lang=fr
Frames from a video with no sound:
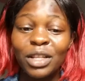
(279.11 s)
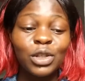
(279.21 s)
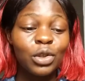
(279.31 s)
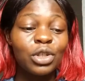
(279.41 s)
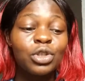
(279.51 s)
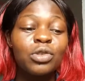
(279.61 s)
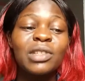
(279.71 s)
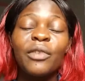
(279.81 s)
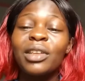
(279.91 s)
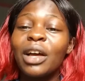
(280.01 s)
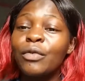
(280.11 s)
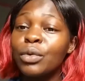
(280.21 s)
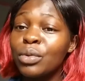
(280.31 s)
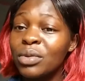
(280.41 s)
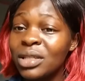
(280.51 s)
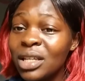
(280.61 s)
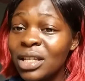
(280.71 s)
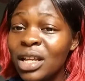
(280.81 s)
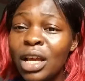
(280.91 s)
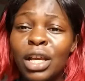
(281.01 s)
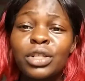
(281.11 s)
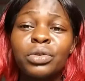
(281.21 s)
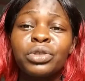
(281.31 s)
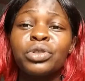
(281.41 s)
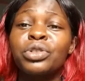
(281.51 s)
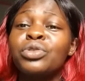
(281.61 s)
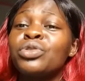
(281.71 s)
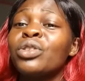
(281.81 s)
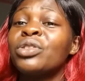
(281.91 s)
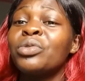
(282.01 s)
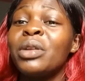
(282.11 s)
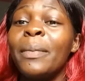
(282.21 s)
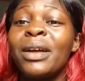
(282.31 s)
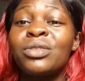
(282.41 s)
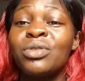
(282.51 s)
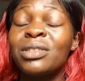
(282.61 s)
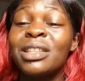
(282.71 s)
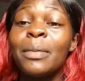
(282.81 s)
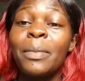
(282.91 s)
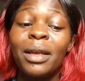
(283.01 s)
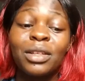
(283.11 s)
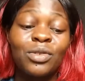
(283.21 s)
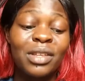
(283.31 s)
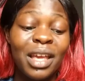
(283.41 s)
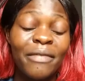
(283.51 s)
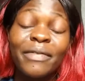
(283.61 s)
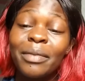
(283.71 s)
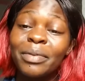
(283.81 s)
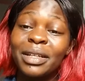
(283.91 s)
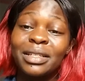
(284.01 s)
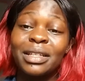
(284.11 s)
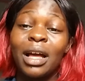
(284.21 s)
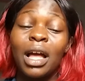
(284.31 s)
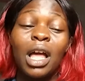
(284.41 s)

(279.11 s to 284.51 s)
Ce sont des choses que vous avez dans vos cuisines. Ce sont des choses qui nous ont été données par Dieu. Ce n'est personne qui a fabriqué ça.